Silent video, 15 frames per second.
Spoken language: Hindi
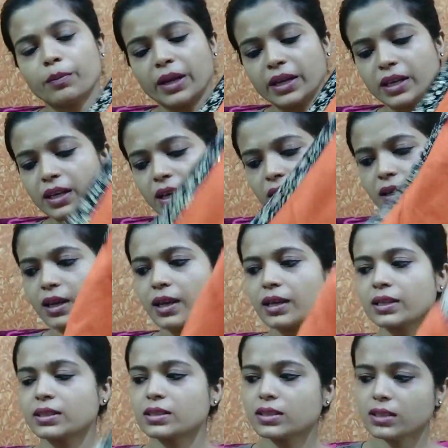मैंने क्या किया है
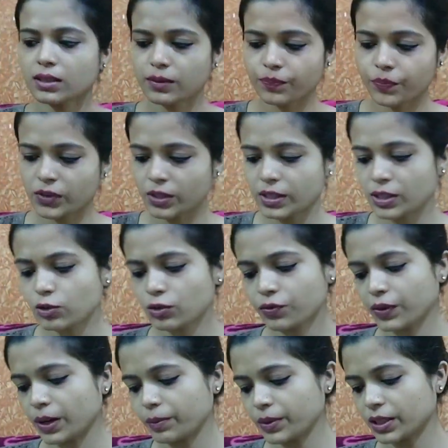इसी ये जो
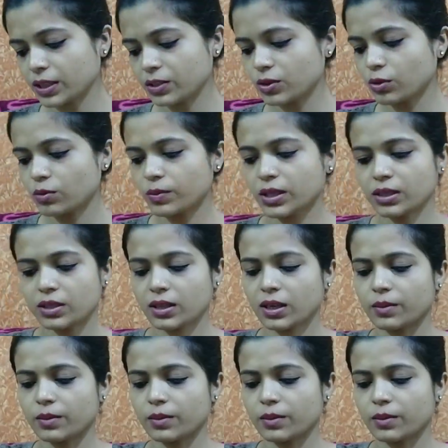फैब्रिक है चलो मैंने